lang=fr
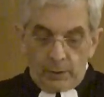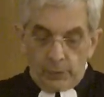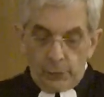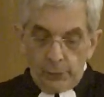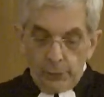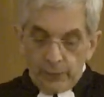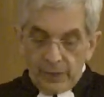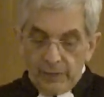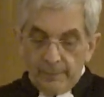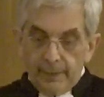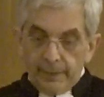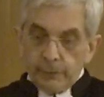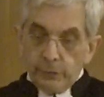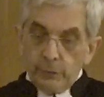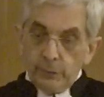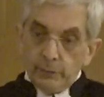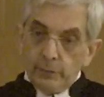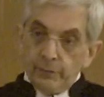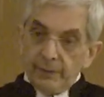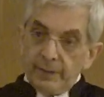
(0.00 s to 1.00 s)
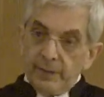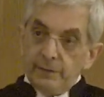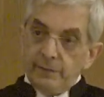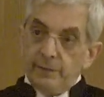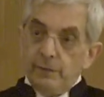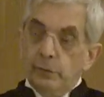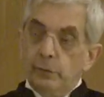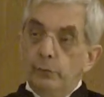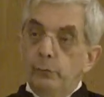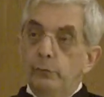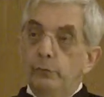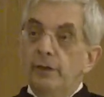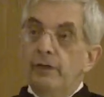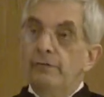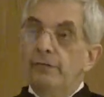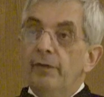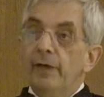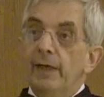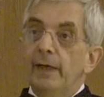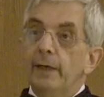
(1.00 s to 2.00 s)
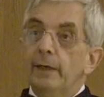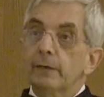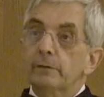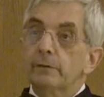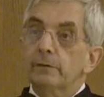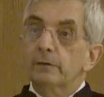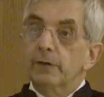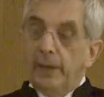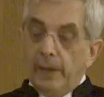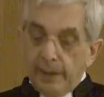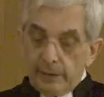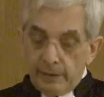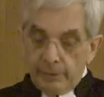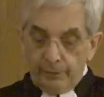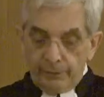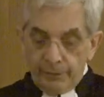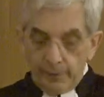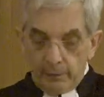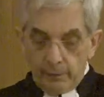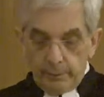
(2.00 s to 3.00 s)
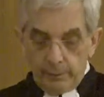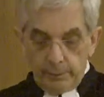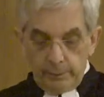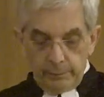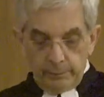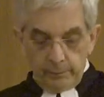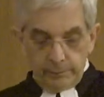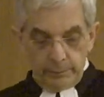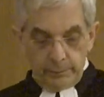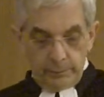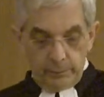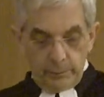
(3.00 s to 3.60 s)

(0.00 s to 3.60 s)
Luc et Matthieu sont ainsi d'univers très différents,